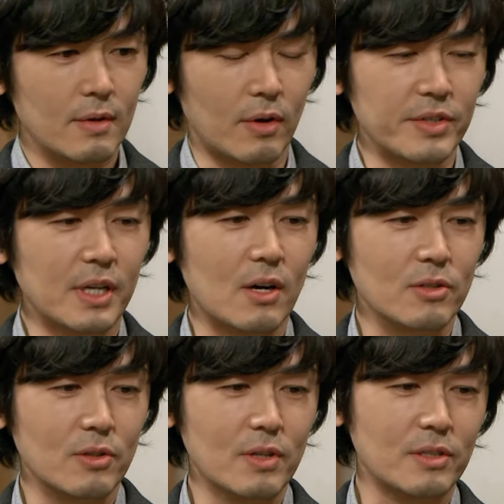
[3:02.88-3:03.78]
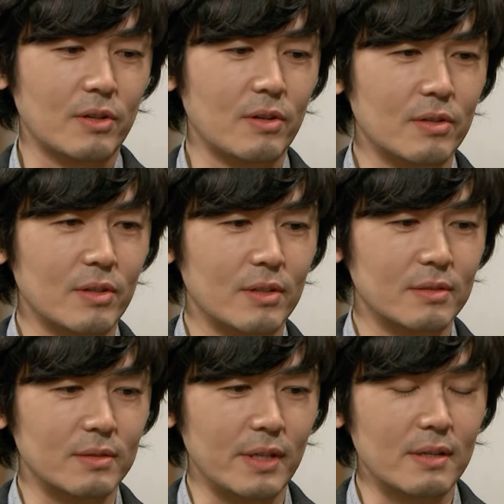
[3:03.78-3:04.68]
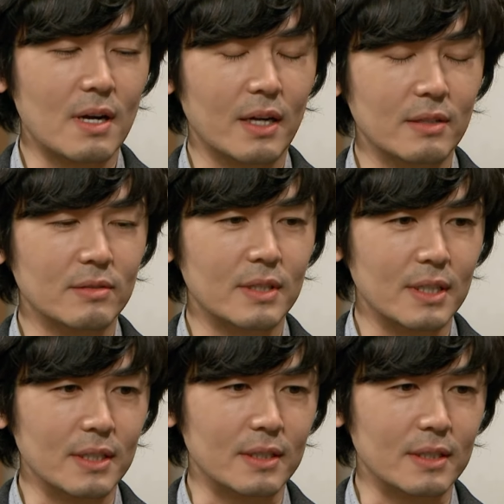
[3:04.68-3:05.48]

언니가 걱정돼서 이러는 건 이해를 하겠는데